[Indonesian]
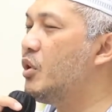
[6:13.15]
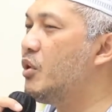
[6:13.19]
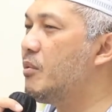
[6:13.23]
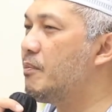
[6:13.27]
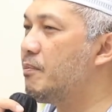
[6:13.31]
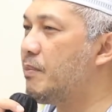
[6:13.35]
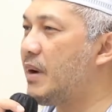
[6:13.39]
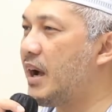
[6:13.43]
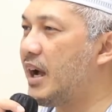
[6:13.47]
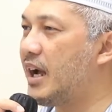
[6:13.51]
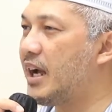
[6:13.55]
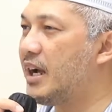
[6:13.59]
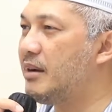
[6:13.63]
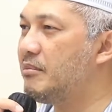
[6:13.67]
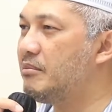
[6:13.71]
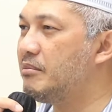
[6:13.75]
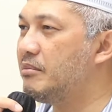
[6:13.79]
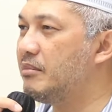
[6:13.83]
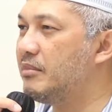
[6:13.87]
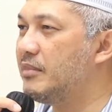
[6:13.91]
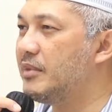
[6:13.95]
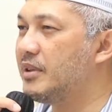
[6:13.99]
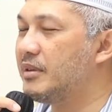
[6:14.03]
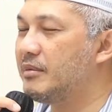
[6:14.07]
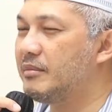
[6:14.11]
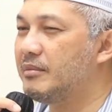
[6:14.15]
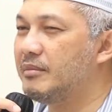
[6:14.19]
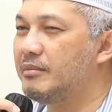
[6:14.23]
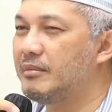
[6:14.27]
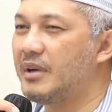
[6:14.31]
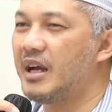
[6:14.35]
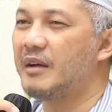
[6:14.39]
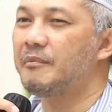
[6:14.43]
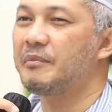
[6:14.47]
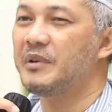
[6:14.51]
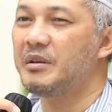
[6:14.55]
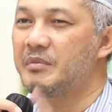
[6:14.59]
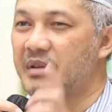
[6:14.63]
belum paham,
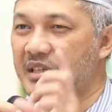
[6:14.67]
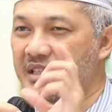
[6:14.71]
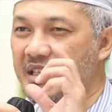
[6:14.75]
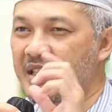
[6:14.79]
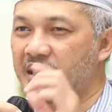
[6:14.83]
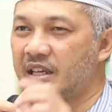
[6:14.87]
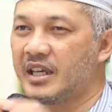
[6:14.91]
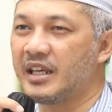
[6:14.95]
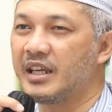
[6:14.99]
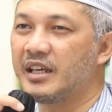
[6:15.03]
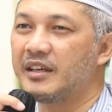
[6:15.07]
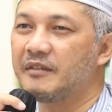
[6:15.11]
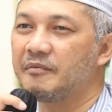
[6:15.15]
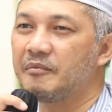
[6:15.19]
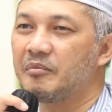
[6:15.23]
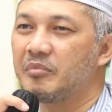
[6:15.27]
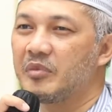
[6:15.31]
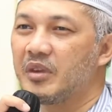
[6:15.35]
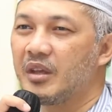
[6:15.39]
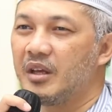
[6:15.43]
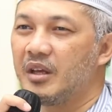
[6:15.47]
maaf nih bahasa saya,